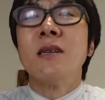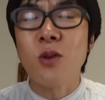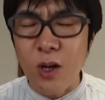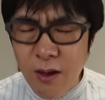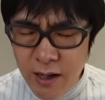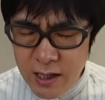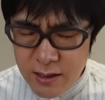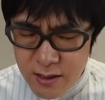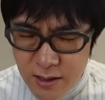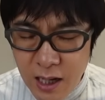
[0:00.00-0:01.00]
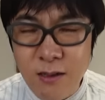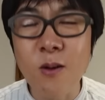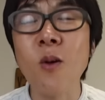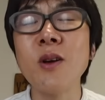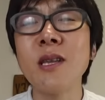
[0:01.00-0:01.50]
それは一
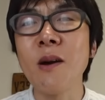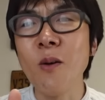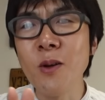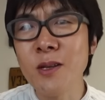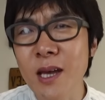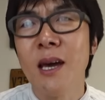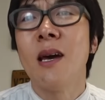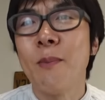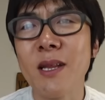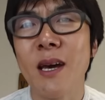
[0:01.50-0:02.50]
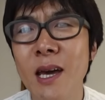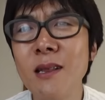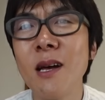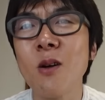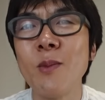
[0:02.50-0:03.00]
旦置いておいて、また
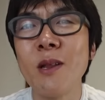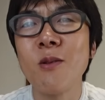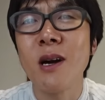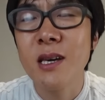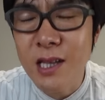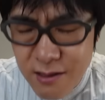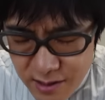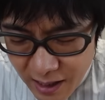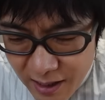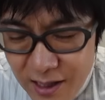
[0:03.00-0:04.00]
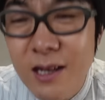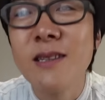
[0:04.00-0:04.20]
変なコメントが来てるんだ。